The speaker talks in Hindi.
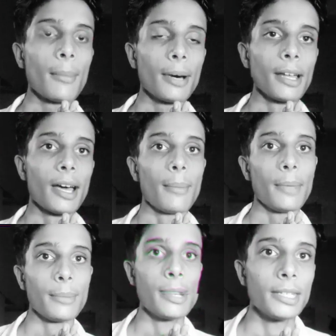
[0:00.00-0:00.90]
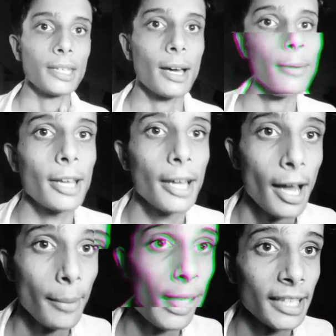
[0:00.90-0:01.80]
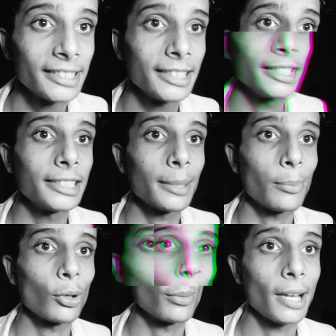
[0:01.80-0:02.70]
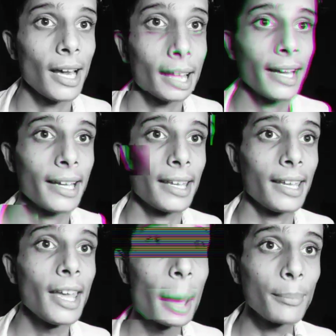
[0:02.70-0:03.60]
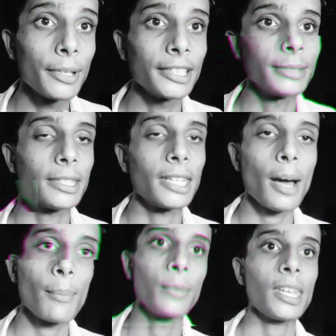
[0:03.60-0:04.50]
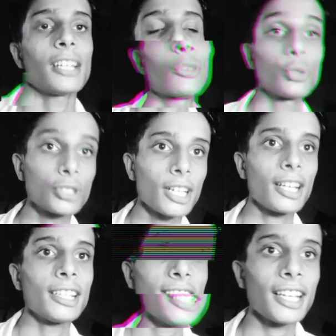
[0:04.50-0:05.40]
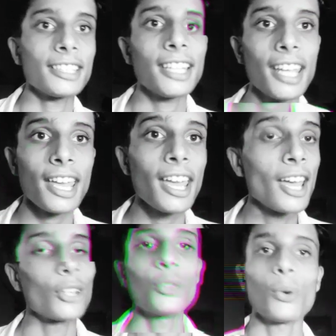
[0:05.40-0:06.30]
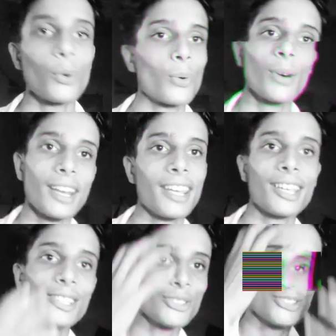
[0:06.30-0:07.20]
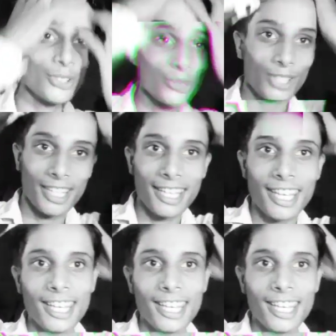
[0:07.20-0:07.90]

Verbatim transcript: हम हमें भी आप ऐसी ही सपोर्ट बनाए रखें प्लीज़ भैया हम भी कुछ करना चाहते हैं तो करेंगे तो ज़रूर ही